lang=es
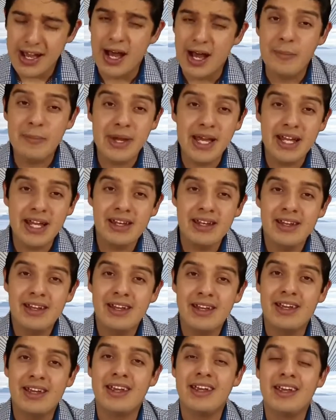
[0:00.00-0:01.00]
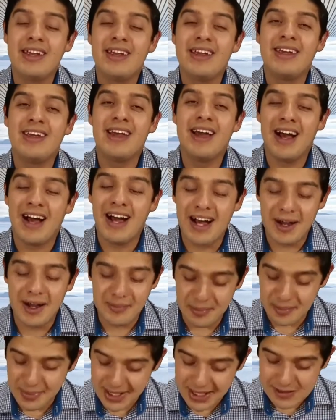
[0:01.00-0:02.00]
Amén y
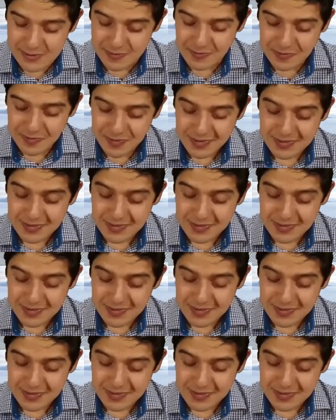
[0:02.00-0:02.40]
amén.